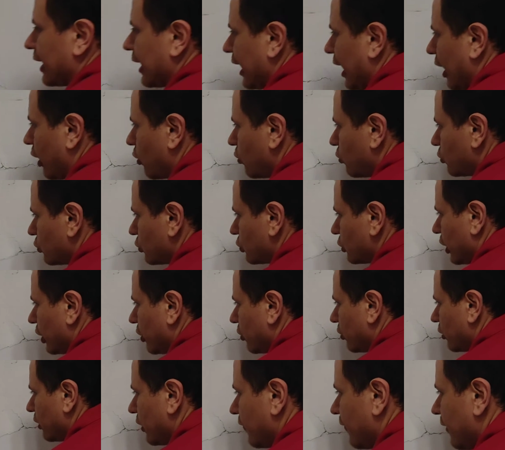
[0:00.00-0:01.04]
que
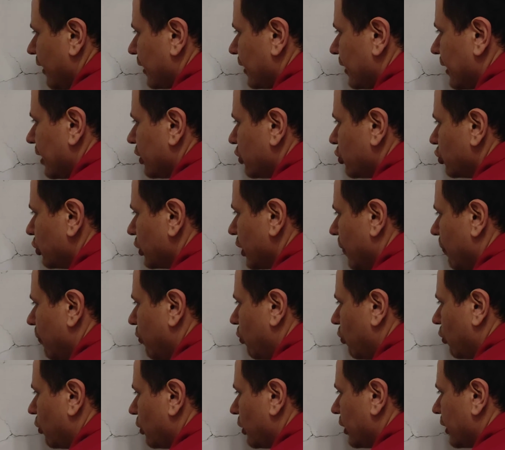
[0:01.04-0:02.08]
coseno de beta, yo ya
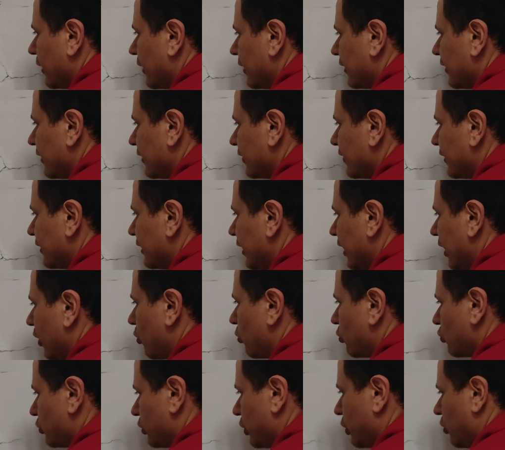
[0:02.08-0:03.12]
puedo decir que
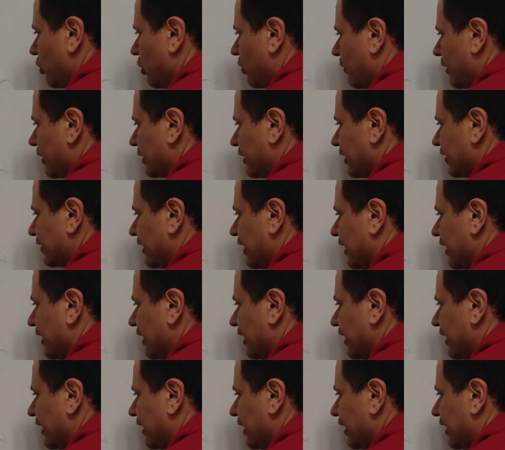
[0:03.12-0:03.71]
coseno de beta es